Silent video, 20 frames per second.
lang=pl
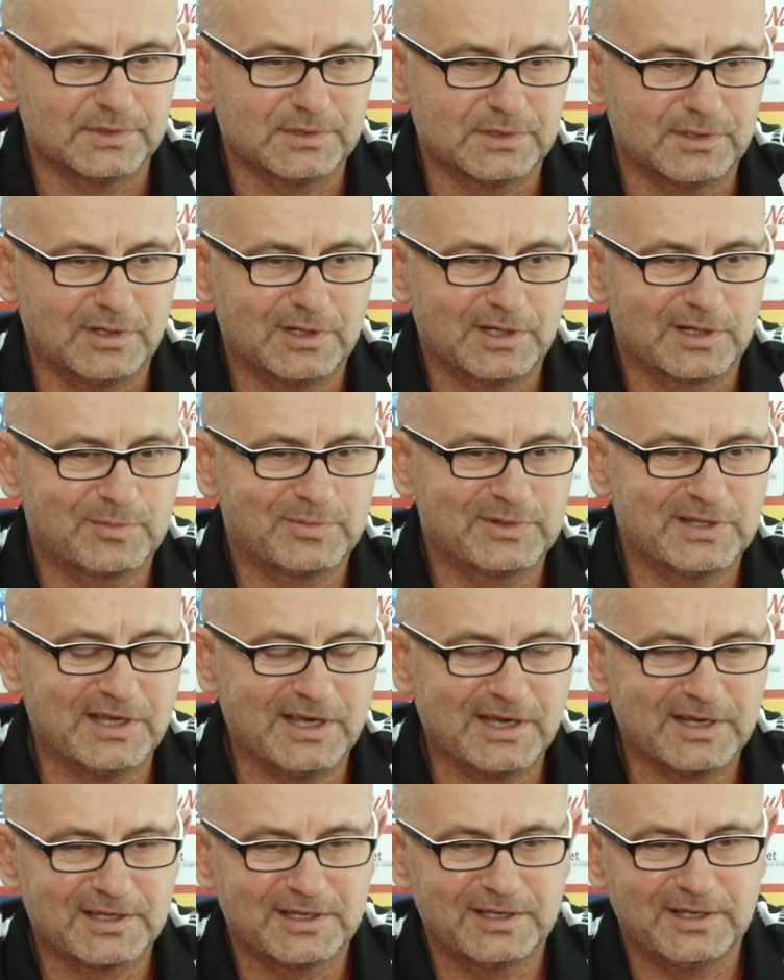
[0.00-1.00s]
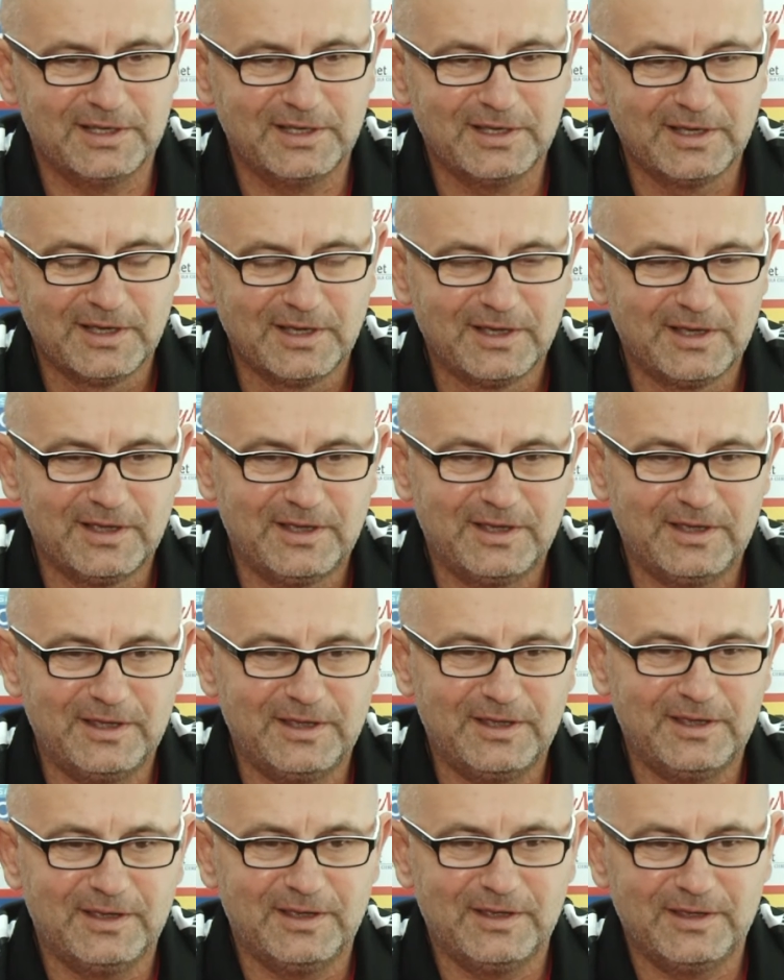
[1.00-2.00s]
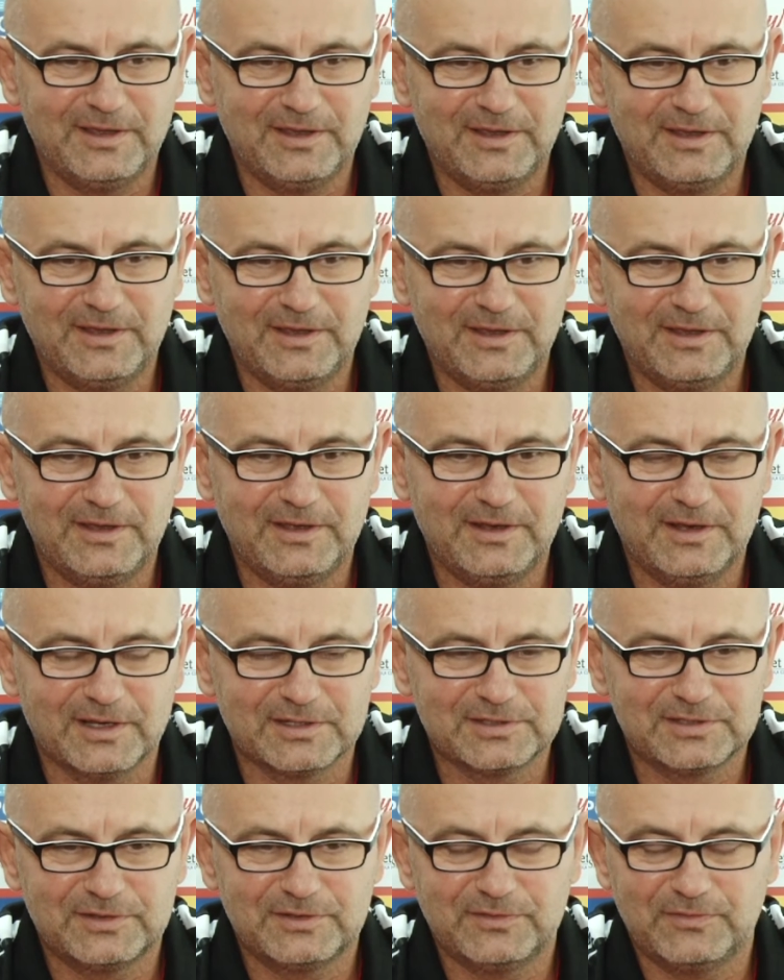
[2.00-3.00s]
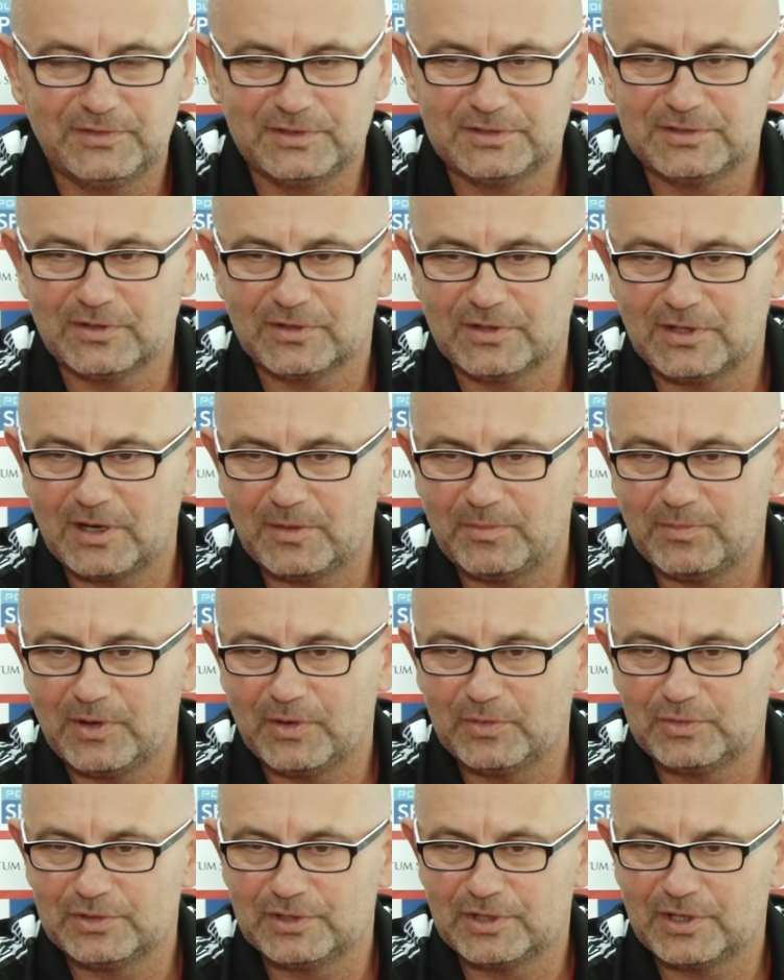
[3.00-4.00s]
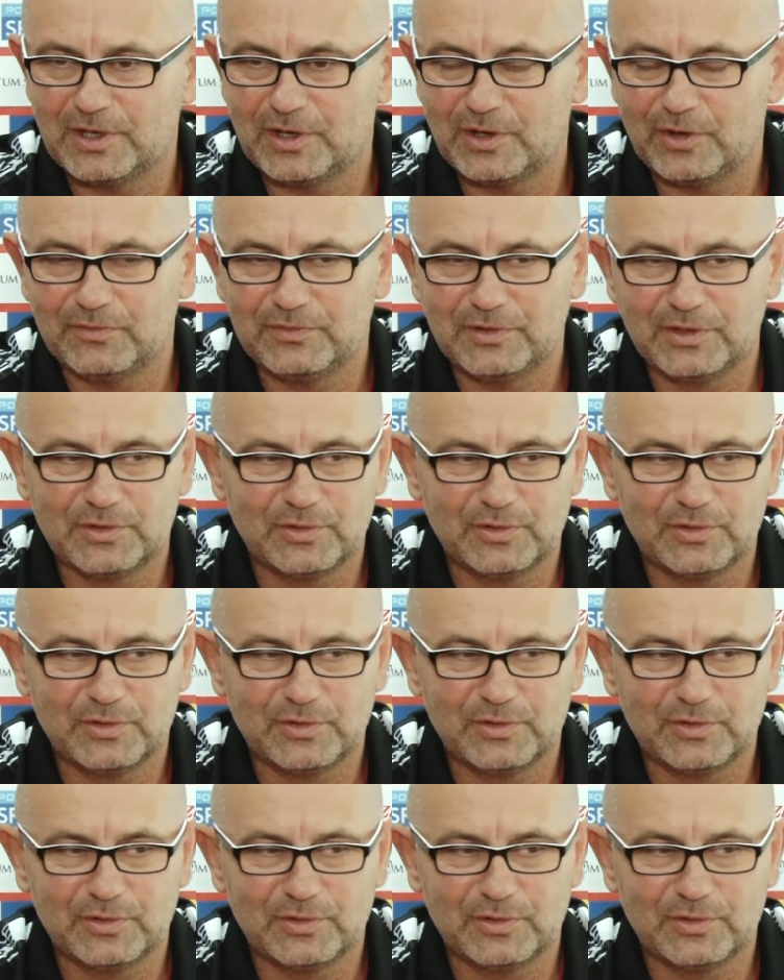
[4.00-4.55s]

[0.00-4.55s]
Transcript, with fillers: Olech Ptak i, i, i, nasi fizjoterapeuci, kierownik